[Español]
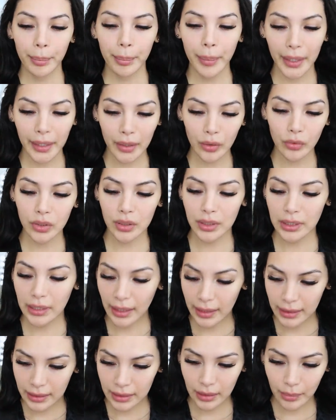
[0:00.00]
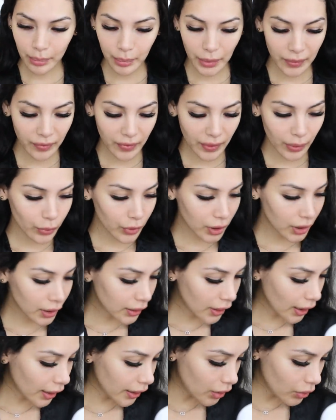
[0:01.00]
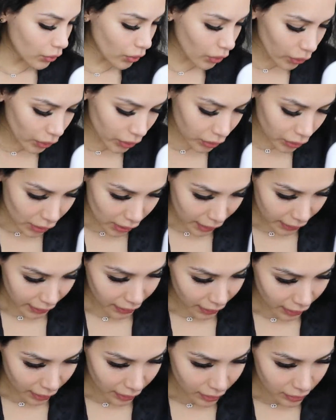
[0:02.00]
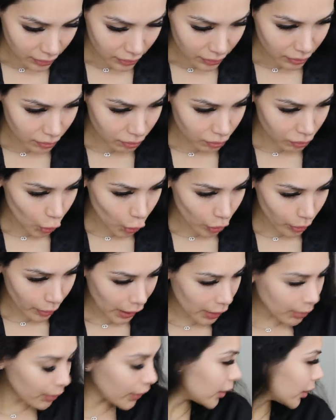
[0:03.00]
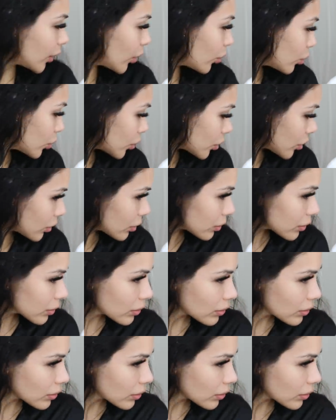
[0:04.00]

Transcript: pero sí es mi favorita y no encuentro la que normalmente uso.